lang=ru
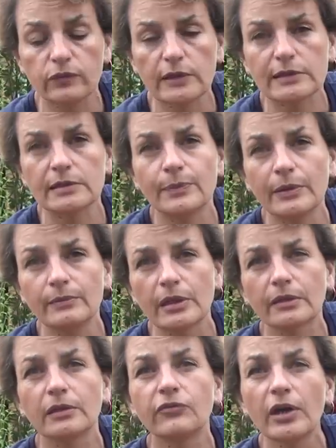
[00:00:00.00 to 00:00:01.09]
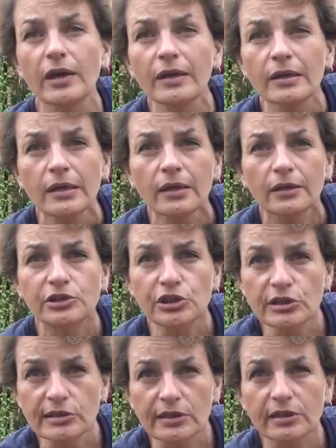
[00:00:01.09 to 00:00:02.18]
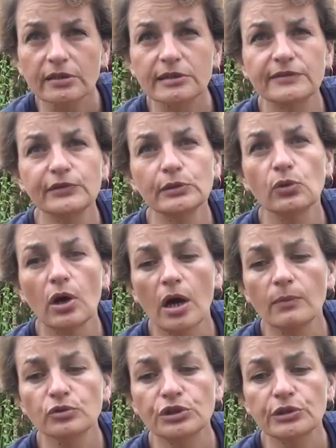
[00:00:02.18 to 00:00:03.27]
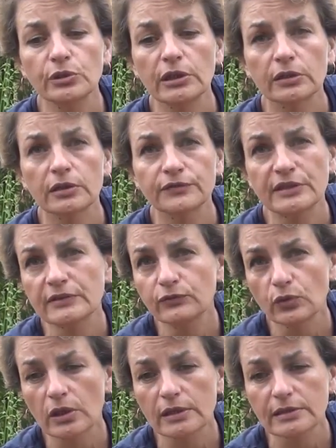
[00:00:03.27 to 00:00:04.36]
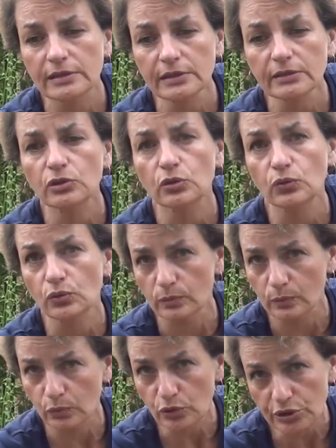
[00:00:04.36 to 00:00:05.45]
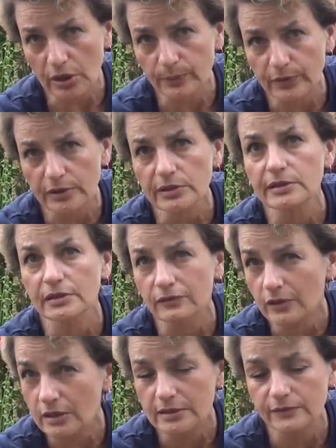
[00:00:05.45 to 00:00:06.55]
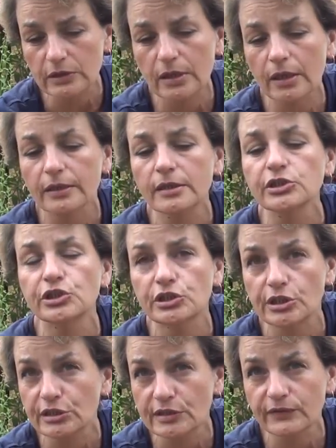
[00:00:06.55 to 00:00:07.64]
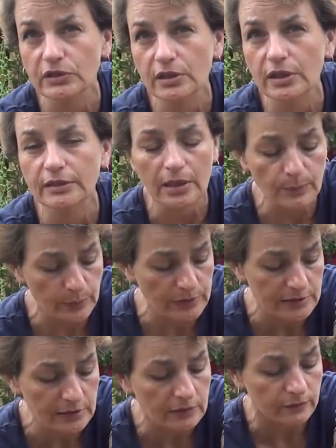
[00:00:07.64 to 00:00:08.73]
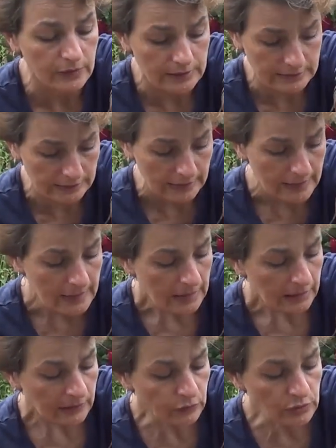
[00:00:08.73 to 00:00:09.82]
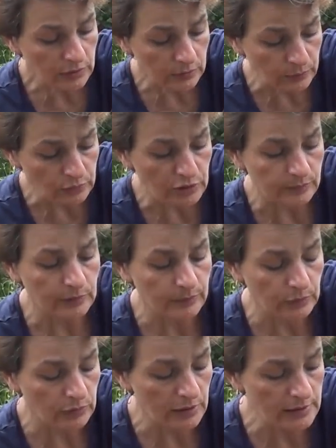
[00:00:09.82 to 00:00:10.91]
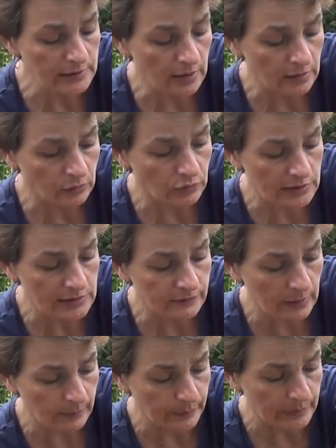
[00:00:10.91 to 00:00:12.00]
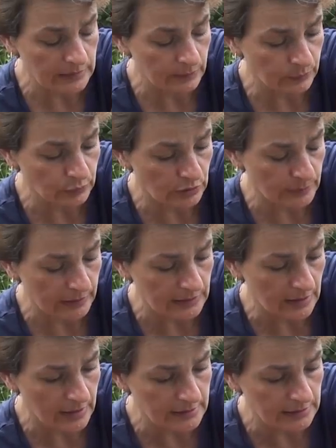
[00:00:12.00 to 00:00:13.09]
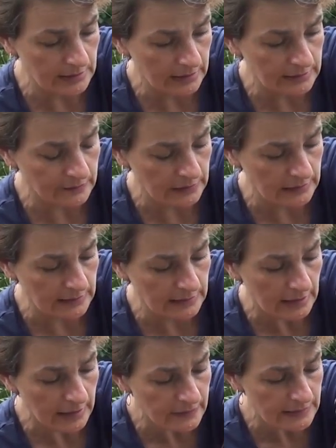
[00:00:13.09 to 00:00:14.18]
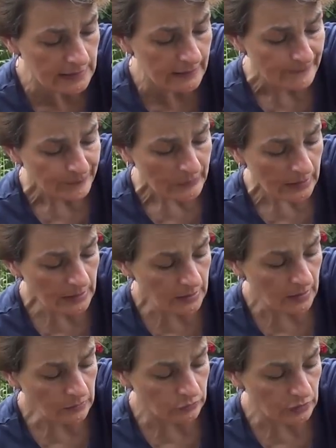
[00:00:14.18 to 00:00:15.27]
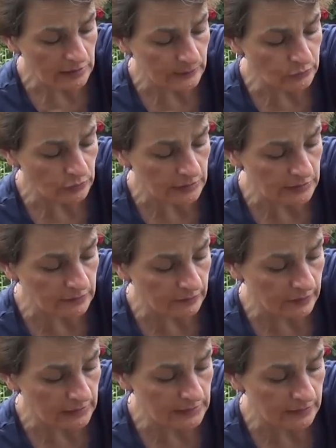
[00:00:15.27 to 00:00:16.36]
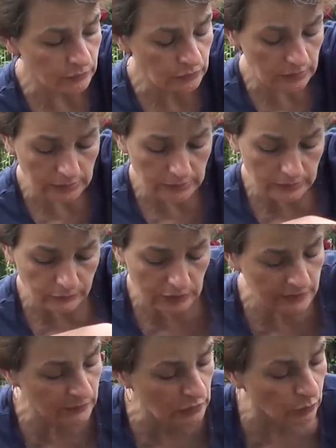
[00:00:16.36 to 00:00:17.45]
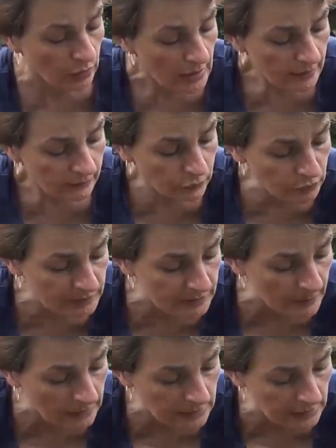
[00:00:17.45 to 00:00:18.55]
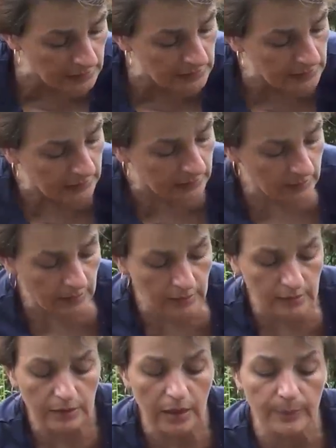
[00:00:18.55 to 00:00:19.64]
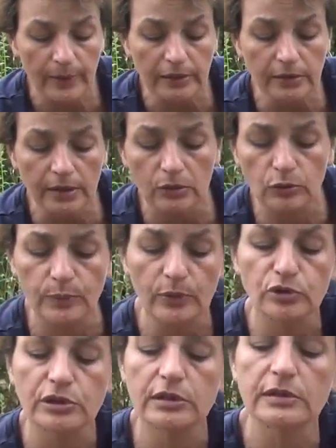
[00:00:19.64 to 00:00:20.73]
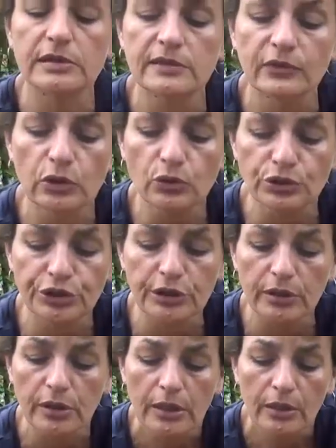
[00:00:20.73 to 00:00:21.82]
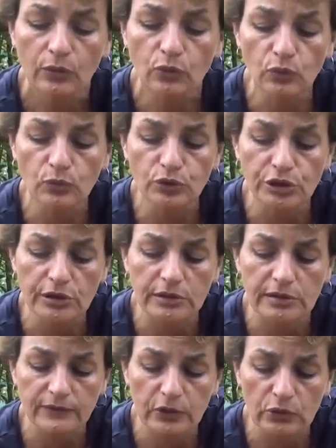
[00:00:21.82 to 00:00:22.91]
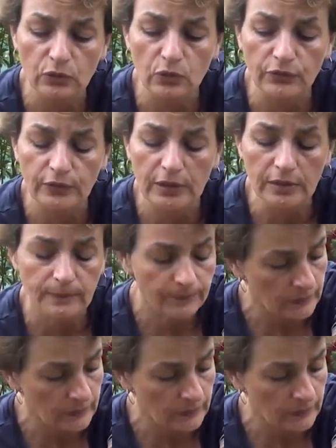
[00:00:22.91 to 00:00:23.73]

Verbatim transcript: у вас, например, два женских расцвело, а мужских всего один, то можно опылить и два цветка, и даже три цветка, там пыльцы хватит. И вот будем наблюдать, как у нас с вами будет происходить развитие завязи, и как у нас будет развиваться вот этот вот цветок. Вот посмотрите, а, опадают просто цветочки у мужских цветков, да,